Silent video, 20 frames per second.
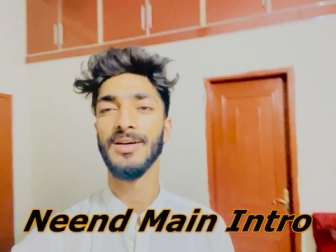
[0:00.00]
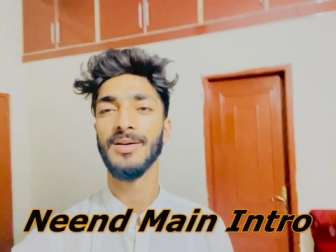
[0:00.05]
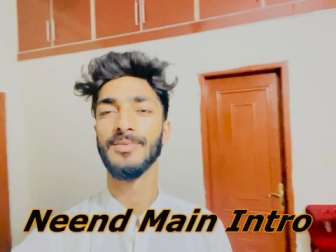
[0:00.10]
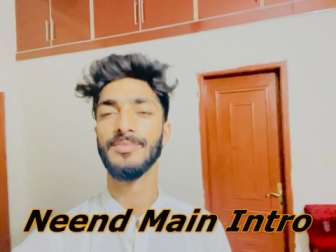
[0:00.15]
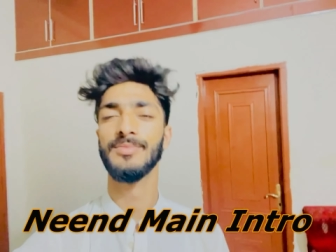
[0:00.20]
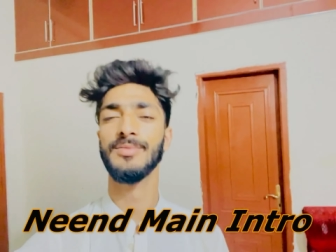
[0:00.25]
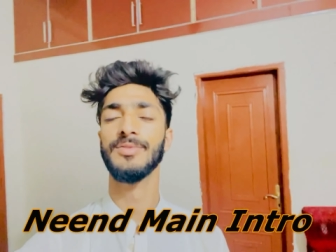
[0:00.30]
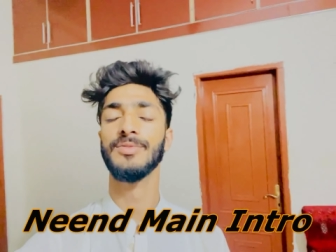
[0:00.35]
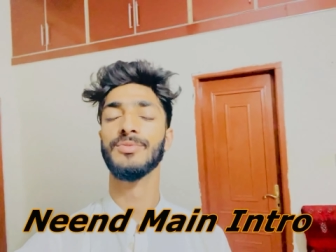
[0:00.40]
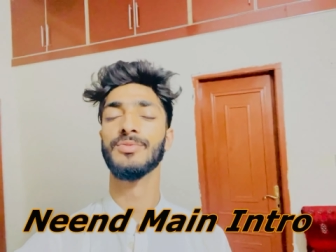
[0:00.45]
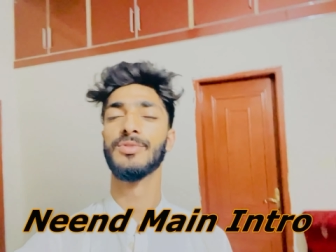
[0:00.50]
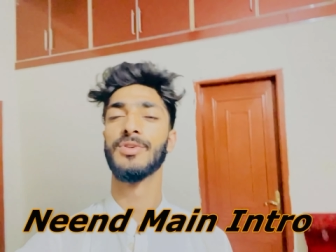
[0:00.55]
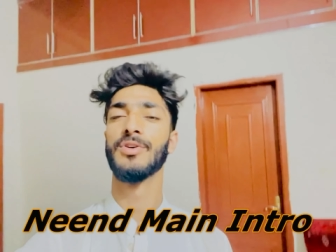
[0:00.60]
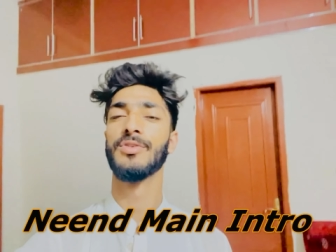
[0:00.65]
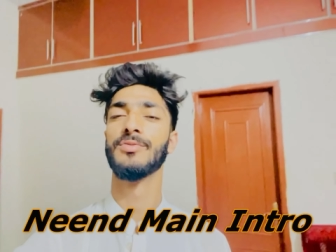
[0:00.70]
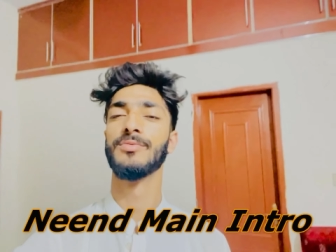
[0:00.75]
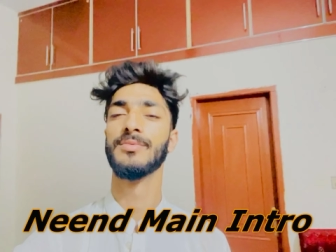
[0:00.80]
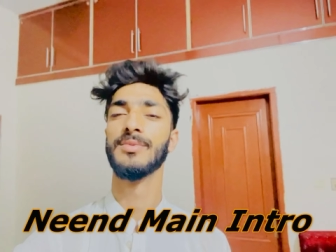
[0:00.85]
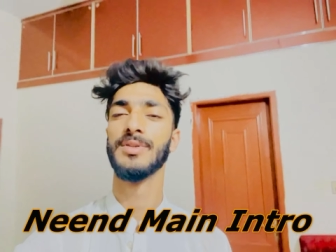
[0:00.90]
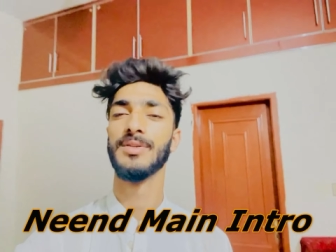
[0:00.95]
अभी उठा
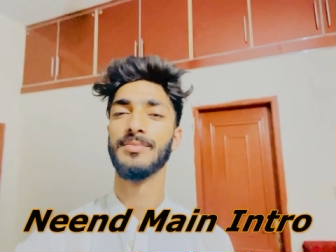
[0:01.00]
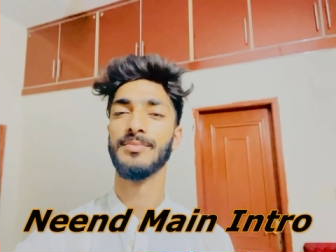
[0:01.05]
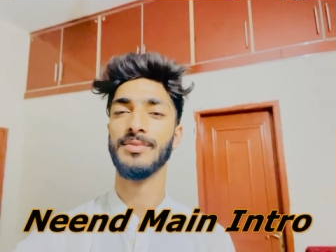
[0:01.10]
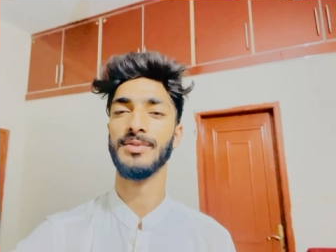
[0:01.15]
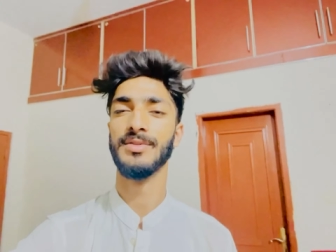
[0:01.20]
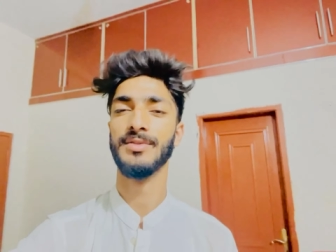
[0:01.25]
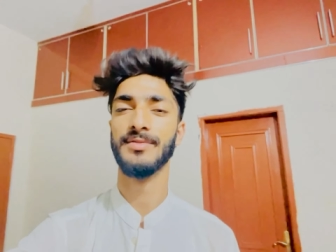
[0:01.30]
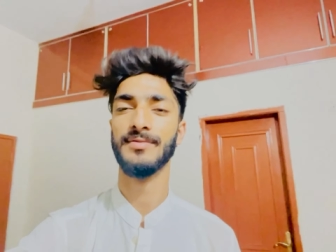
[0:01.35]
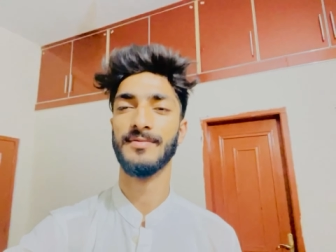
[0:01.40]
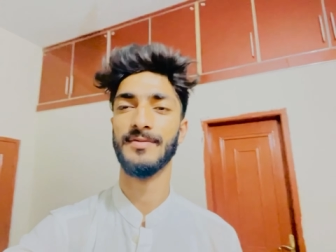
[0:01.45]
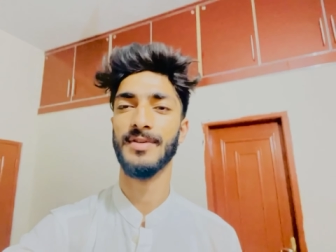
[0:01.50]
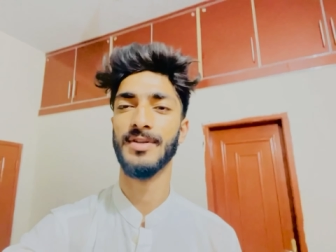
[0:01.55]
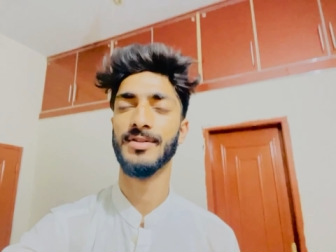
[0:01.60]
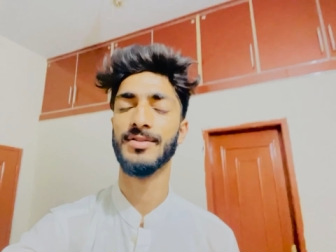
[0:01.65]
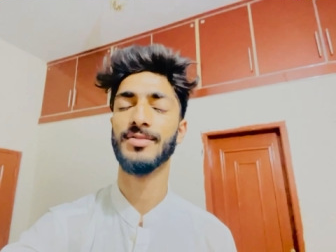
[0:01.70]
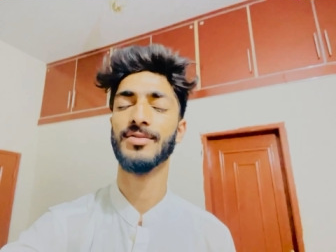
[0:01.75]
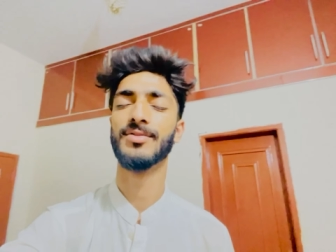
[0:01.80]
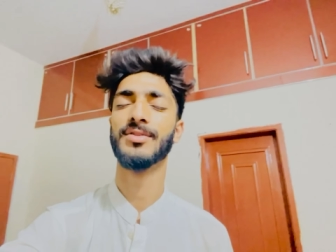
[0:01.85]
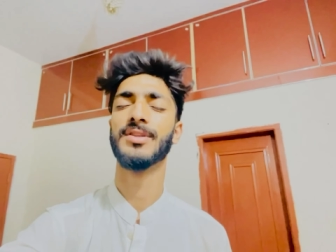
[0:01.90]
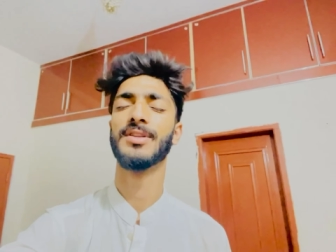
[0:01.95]
हूँ मैं अभी
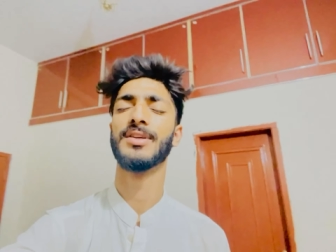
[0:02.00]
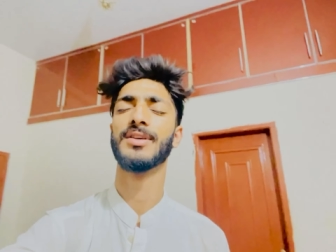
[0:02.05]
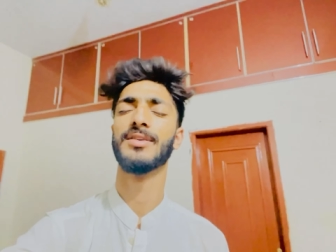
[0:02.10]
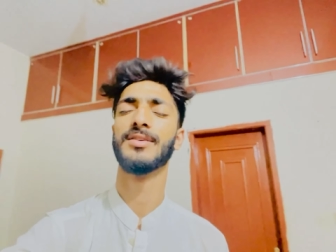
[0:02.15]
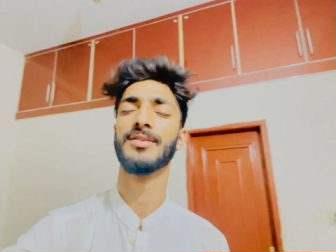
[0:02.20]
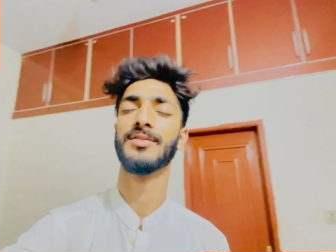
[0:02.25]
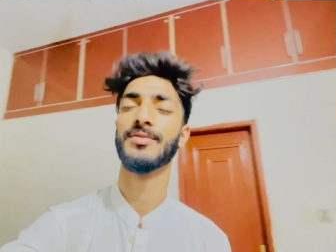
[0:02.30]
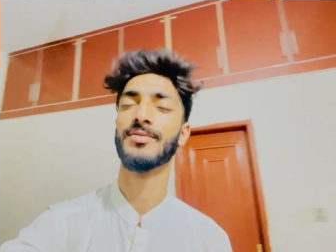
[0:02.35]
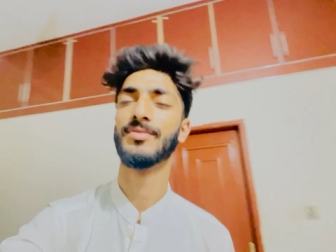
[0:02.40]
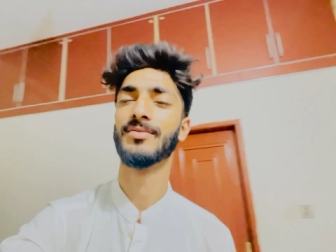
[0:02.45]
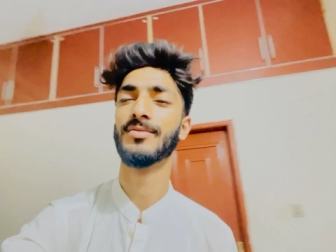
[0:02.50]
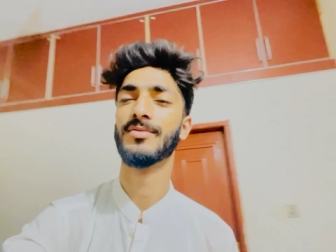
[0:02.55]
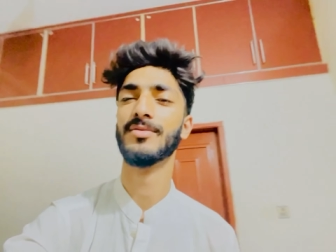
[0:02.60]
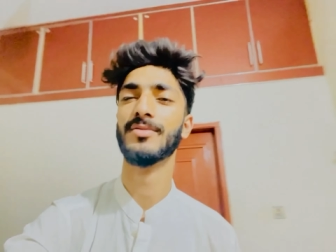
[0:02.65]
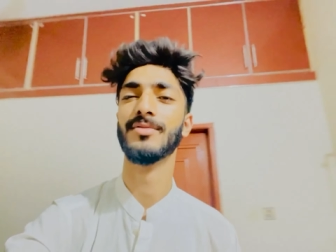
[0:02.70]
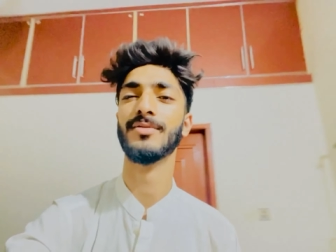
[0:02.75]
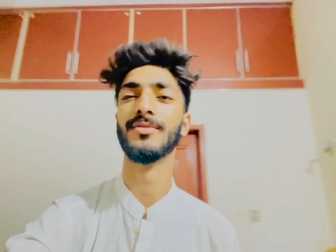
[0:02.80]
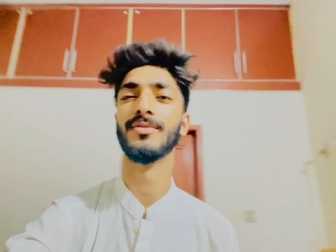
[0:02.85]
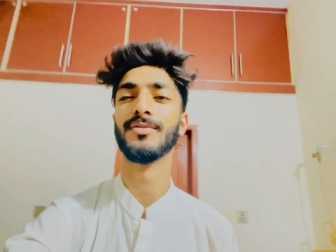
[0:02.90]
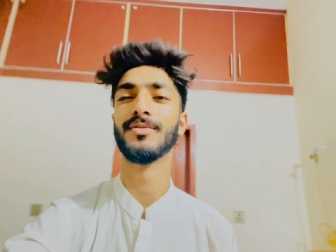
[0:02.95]
फ्रेश होते हैं
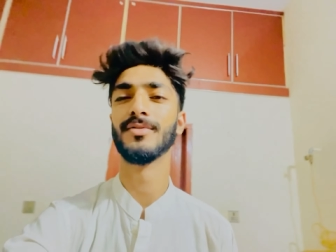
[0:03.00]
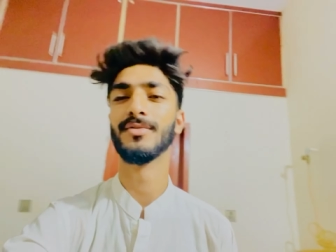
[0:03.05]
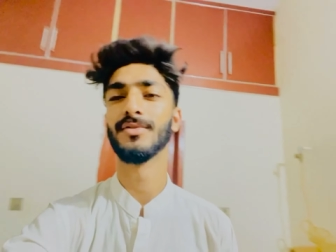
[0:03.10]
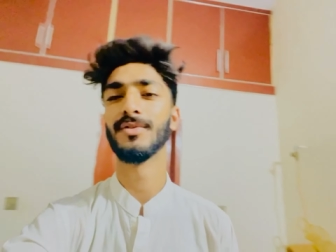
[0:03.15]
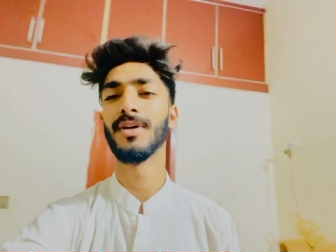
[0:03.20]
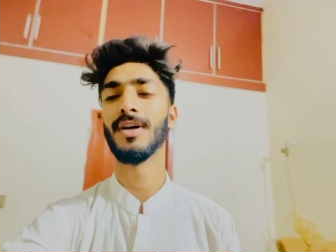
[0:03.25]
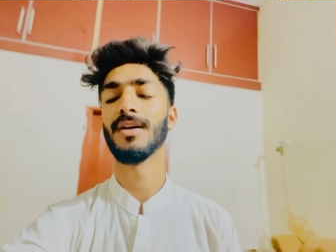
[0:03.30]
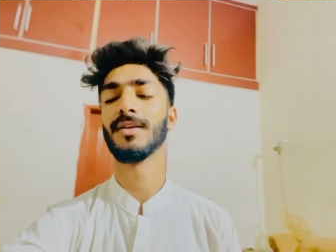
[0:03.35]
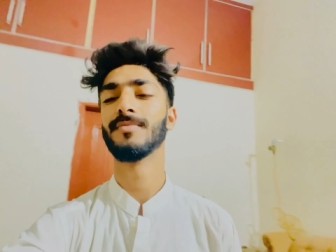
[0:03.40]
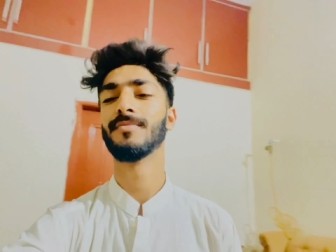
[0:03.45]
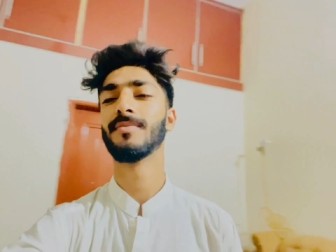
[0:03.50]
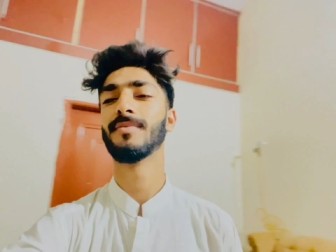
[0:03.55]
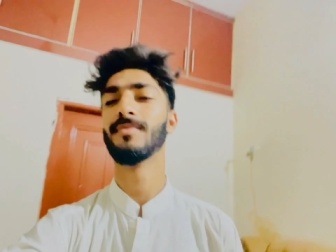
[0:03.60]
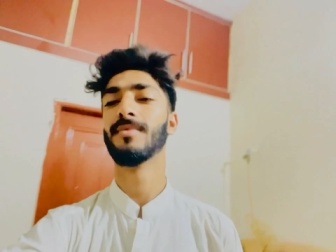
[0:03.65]
और आज